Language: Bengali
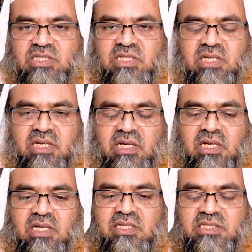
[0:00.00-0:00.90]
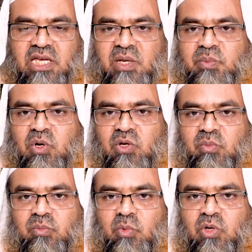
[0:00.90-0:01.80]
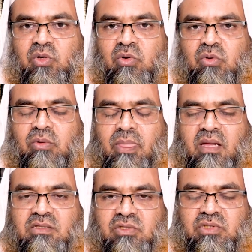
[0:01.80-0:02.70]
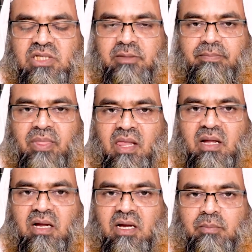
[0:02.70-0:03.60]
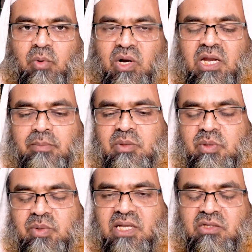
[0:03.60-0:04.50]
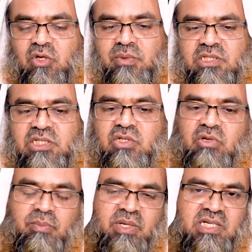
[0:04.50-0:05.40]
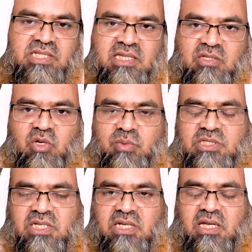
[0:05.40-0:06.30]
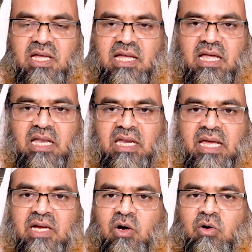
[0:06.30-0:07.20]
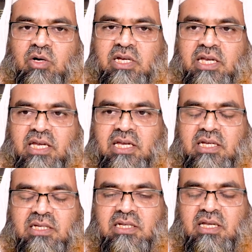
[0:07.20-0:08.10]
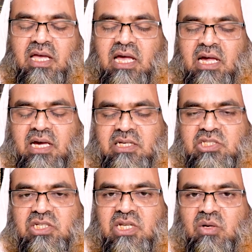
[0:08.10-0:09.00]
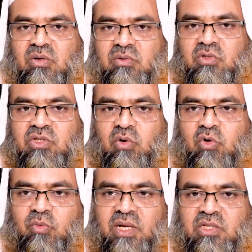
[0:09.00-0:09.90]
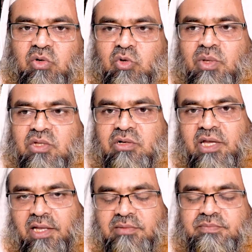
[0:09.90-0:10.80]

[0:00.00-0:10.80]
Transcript: আছে যেই বইগুলো যদি পড়েন আপনি বিভ্রান্ত হবেন সেই জন্য আপনাকে জানতে হবে যে লেখককে আর সেটার যদি অনুবাদ অনুবাদককে